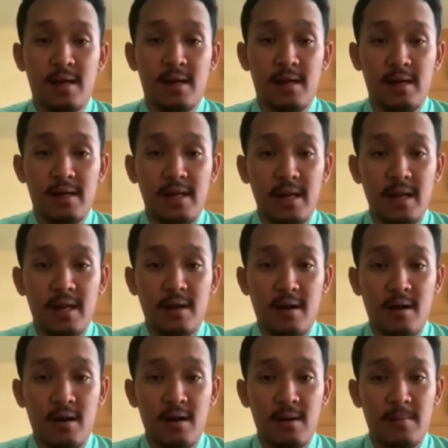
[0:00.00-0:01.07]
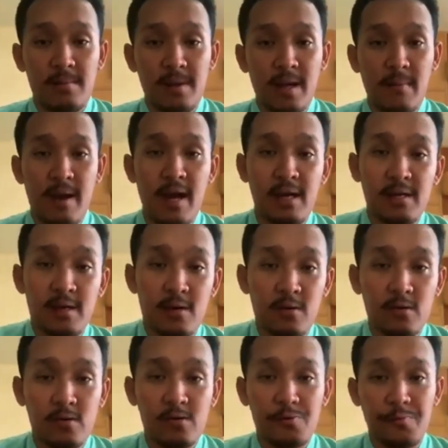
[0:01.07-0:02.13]
ทีนี้ก็พยาบาลเขา
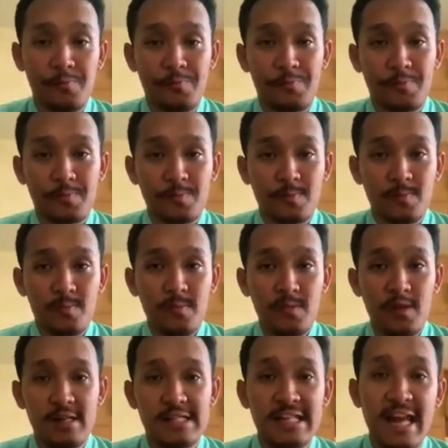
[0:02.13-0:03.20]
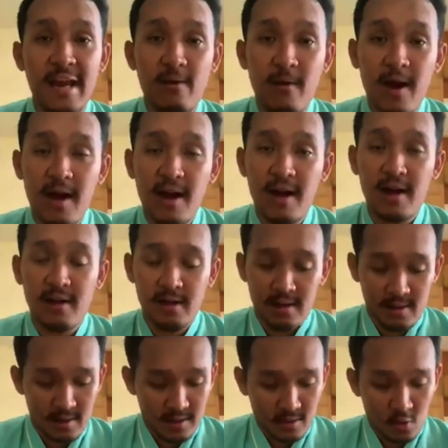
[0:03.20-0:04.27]
แจ้งว่า
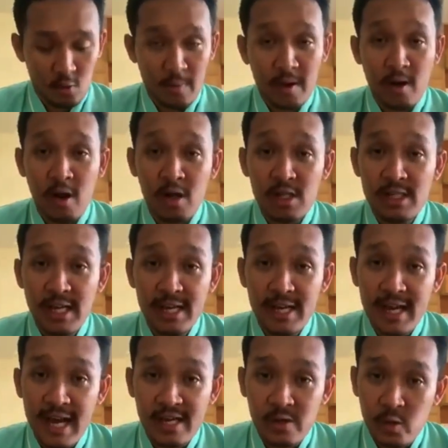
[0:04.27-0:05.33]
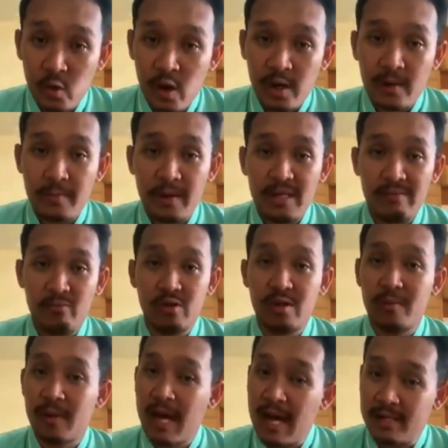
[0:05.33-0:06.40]
อุปกรณ์ที่ใช้ในการตรวจมีจำนวน
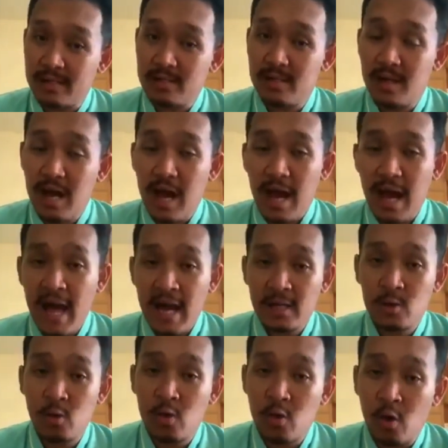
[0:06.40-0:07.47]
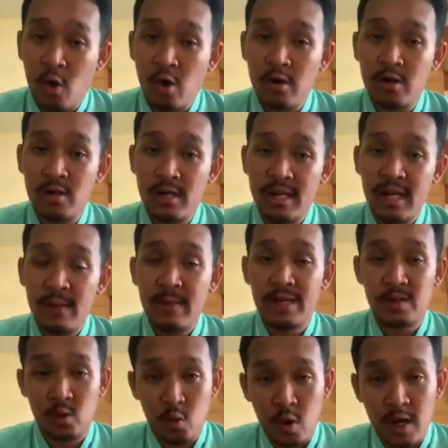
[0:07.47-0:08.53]
จำกัด หากทุกคนที่มา
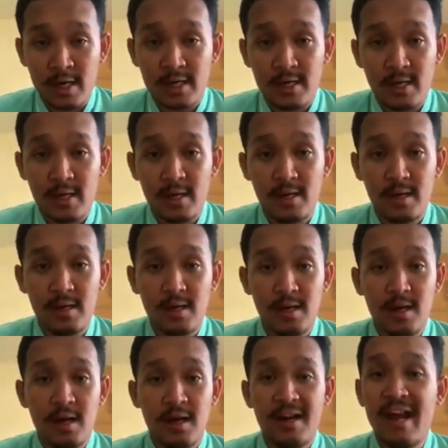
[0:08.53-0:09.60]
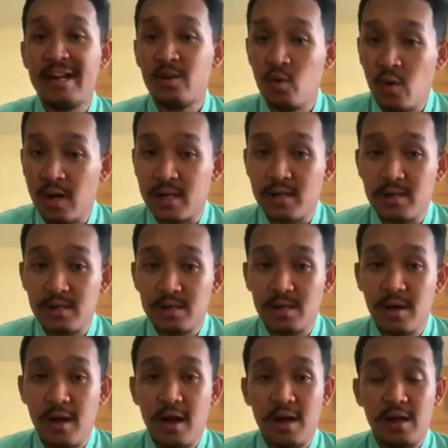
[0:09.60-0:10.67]
ตรวจได้ตรวจ
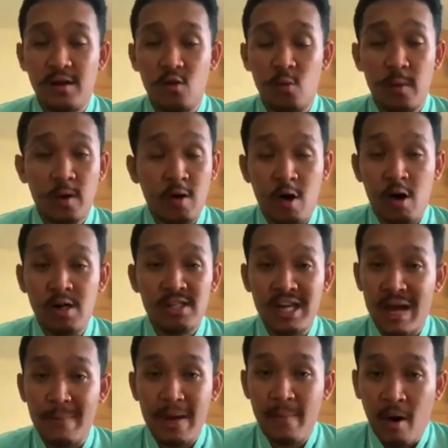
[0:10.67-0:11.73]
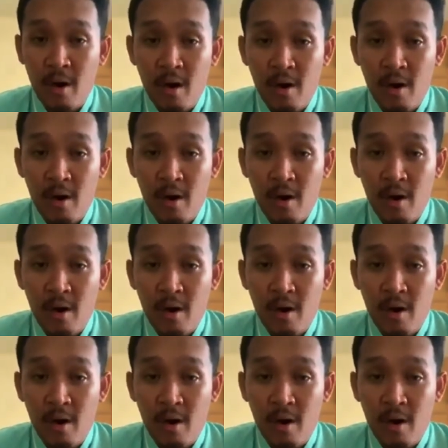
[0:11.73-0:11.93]
อุปกรณ์จะไม่พอ